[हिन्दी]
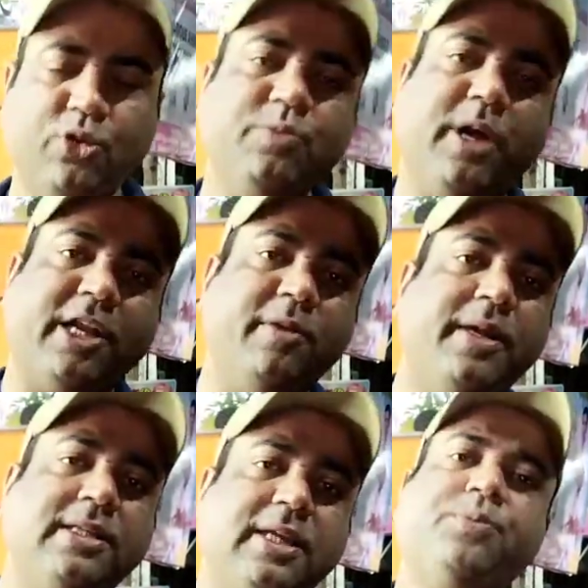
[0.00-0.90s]
उस नारी
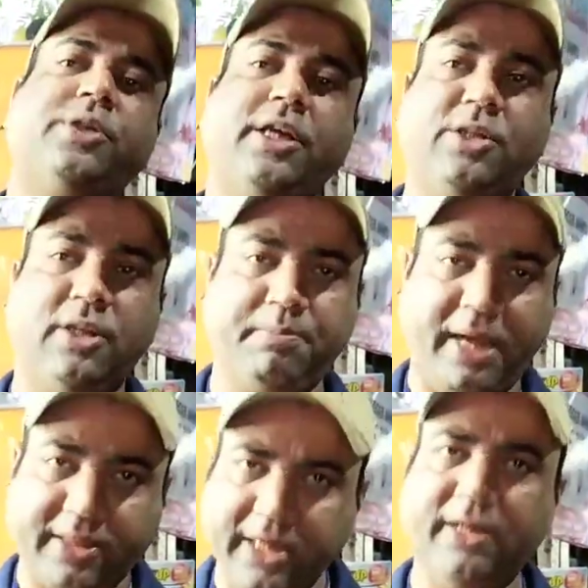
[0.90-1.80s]
में सबसे
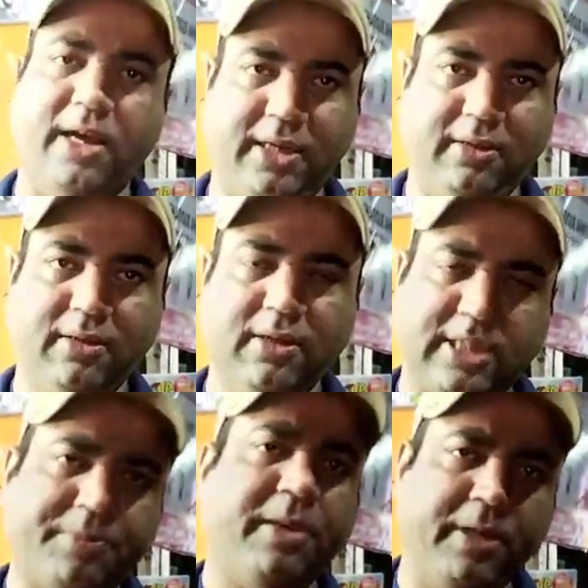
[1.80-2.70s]
बेहतरीन नारी
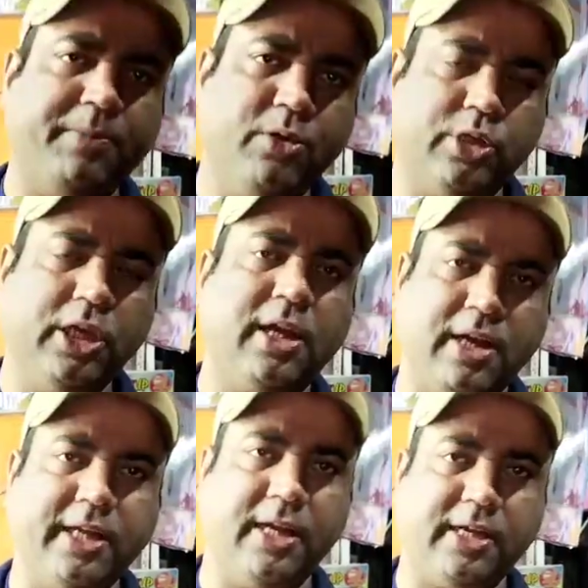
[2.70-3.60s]
सबकी अपनी अपनी होती है हर
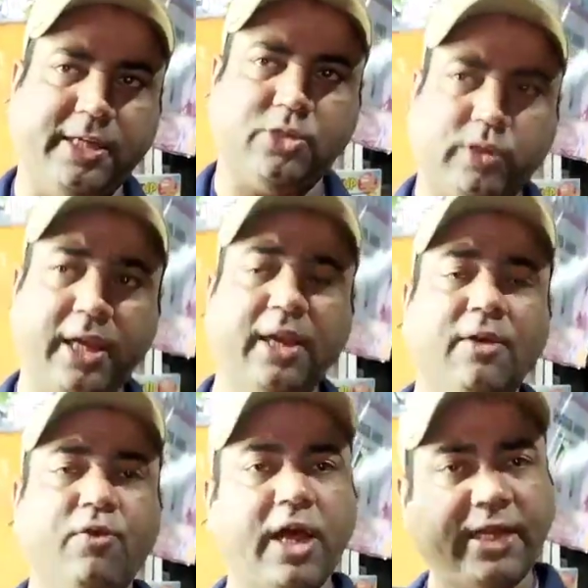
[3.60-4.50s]
नारी का अलग टेस्ट होता है
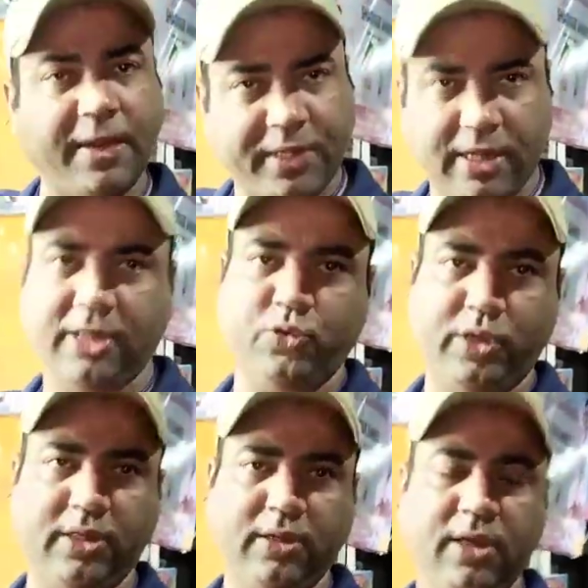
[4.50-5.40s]
वो नारी आपके यहाँ आ
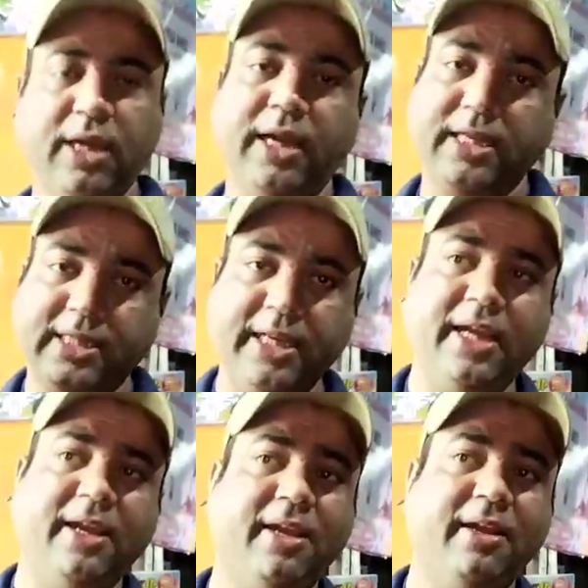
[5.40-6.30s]
चुकी है
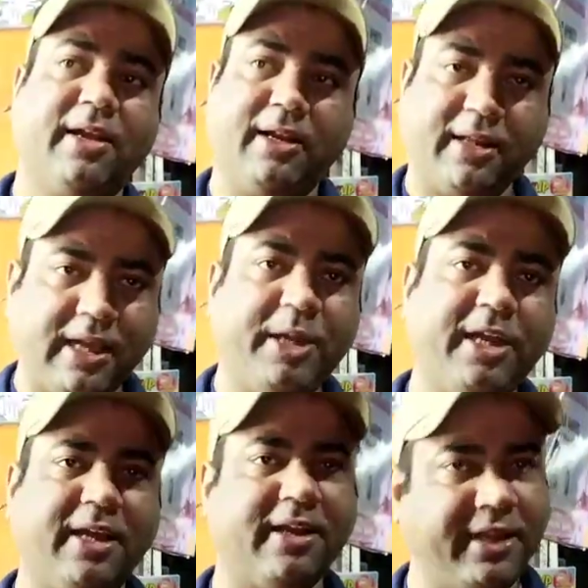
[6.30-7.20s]
इसलिए कलकत्ता में
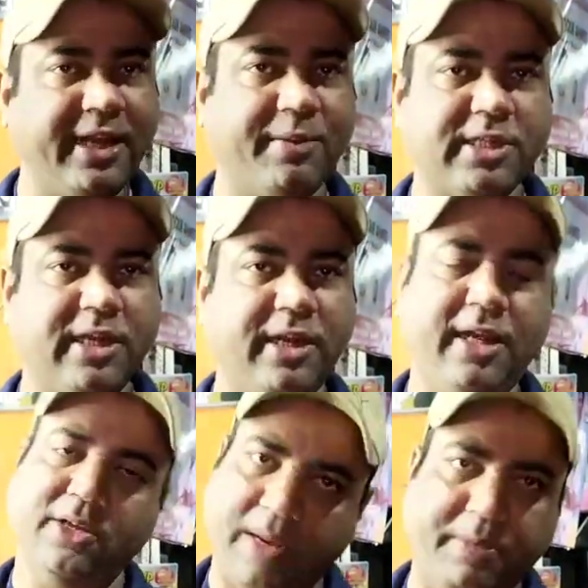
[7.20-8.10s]
रह के अगर दिल्ली का मज़ा लेना
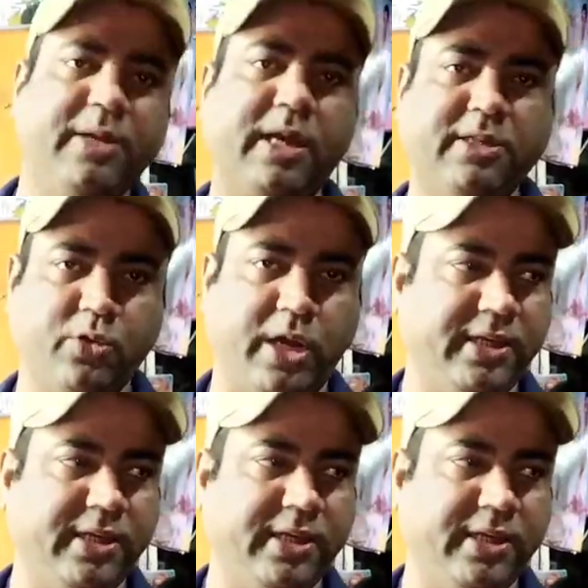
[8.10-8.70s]
है तो आप बल्ली मारान ज़रूर